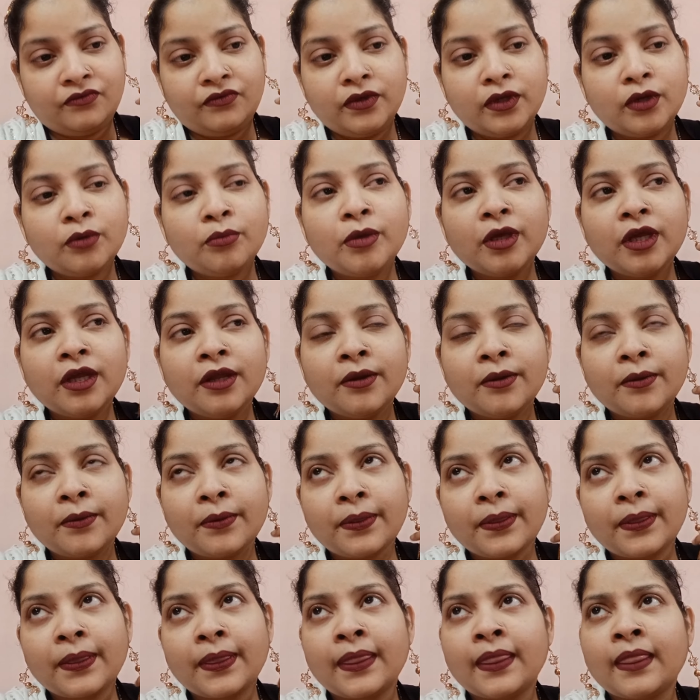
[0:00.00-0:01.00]
फिर भी
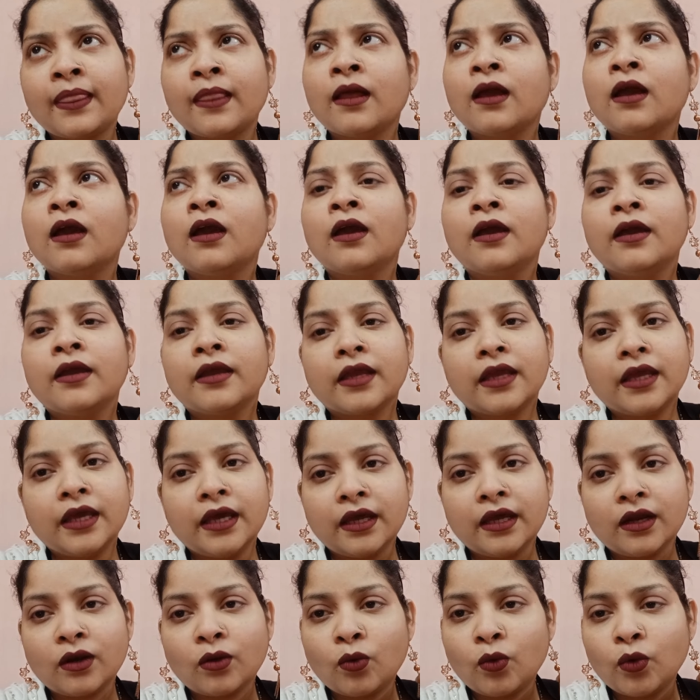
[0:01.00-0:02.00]

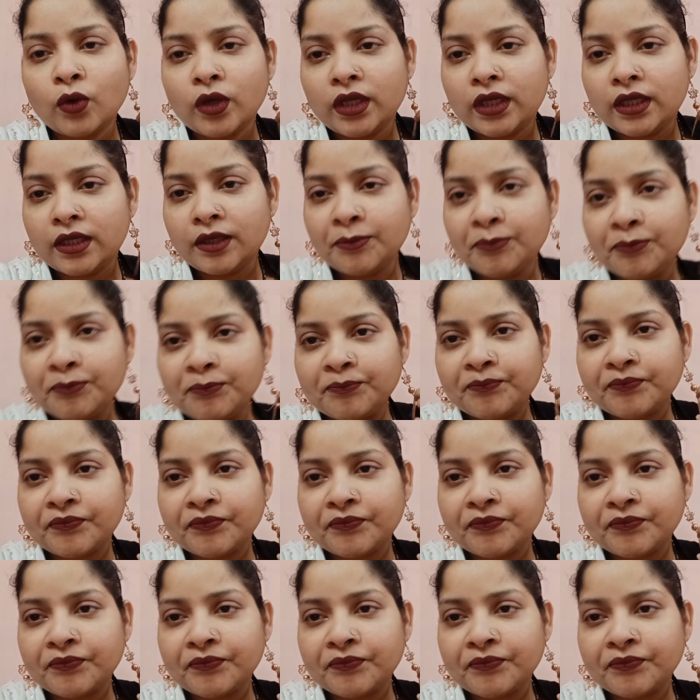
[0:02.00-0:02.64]
खैर कोई नहीं